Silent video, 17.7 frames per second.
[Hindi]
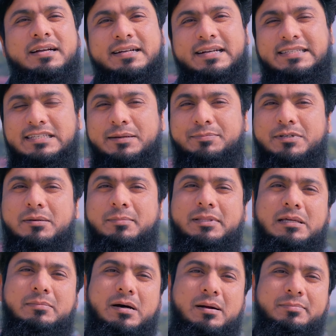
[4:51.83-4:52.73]
डिस्क्रिप्शन
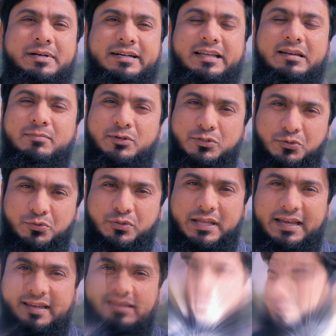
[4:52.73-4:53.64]
में तमाम डिटेल मौजूद
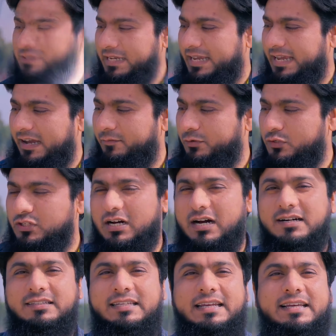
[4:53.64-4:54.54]
है तो ये हैं वो
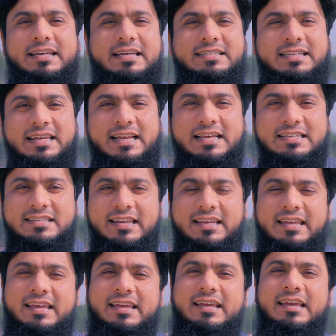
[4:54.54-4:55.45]
चार तरीके जिनके
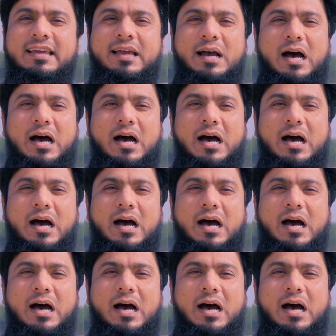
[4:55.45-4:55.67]
ज़रिए